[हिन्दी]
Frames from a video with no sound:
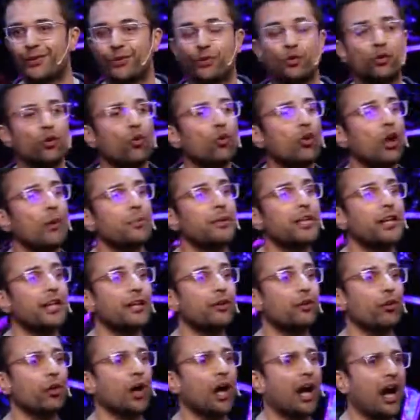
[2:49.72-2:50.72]
क्योंकि वो कभी
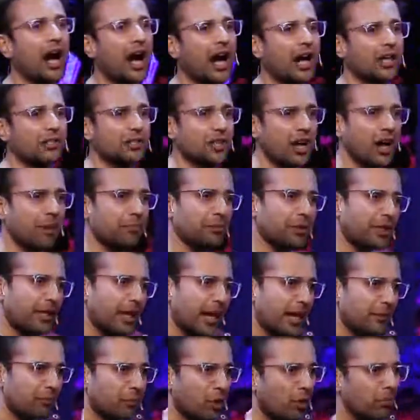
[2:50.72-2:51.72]
नहीं होगा आज आपकी
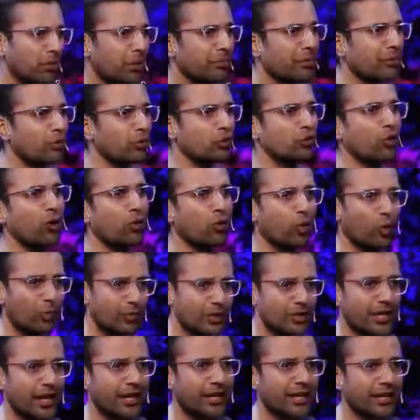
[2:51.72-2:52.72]
एक प्रॉब्लम है वो सॉल्व हो
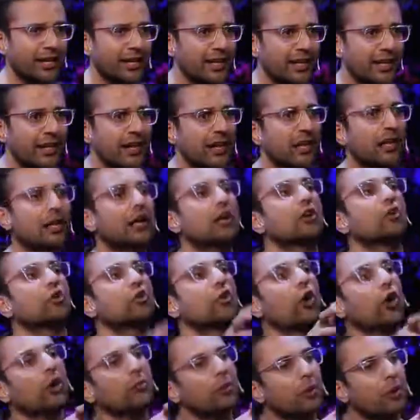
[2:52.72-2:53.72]
भी जाएगी कल
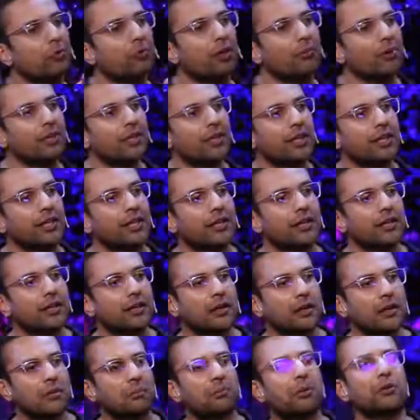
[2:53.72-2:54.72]
कोई और प्रॉब्लम आ जाएगी
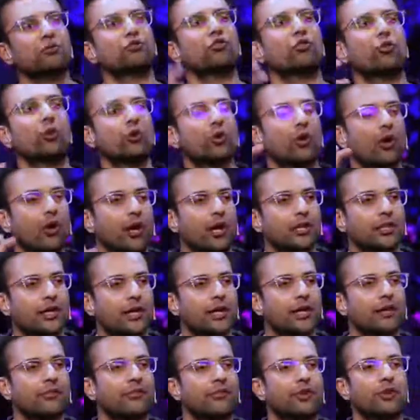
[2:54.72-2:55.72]
परसों कोई और आ
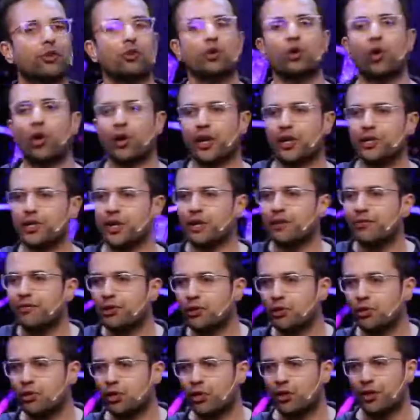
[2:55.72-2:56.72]
जाएगी फिर कोई और आ जाएगी
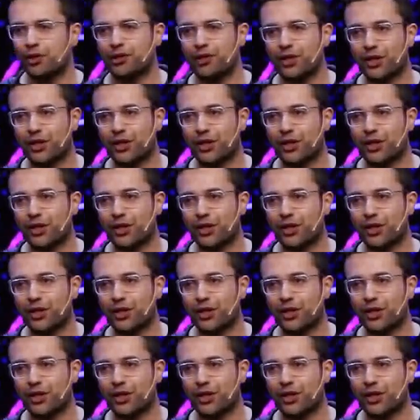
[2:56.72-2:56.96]
फिर कोई और आ